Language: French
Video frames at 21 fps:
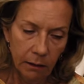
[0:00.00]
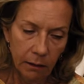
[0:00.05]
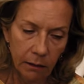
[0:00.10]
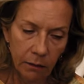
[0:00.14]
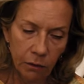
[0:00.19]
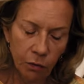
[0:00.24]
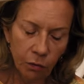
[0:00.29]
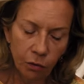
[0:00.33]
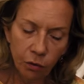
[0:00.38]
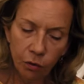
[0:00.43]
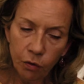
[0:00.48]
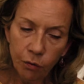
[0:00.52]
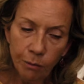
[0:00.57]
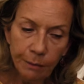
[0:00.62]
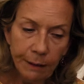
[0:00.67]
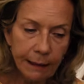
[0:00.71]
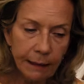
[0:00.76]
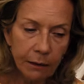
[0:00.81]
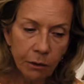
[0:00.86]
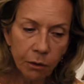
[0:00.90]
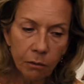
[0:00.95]
donc
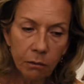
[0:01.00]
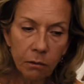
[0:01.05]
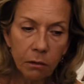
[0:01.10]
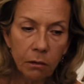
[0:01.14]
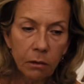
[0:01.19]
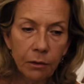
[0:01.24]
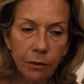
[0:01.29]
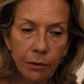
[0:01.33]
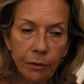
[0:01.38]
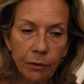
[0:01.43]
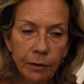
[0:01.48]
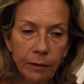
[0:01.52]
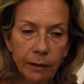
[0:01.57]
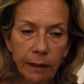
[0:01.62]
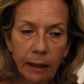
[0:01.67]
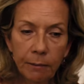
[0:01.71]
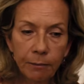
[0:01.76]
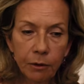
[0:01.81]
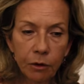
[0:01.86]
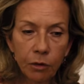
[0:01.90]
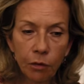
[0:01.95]
soumission,
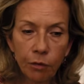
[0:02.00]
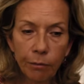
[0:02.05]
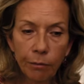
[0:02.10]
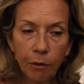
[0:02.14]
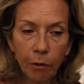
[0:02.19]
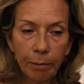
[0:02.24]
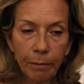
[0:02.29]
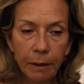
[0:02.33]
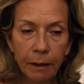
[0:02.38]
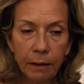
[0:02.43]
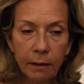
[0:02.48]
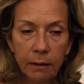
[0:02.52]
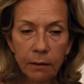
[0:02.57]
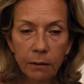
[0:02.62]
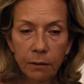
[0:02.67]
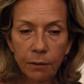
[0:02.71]
absolument pas.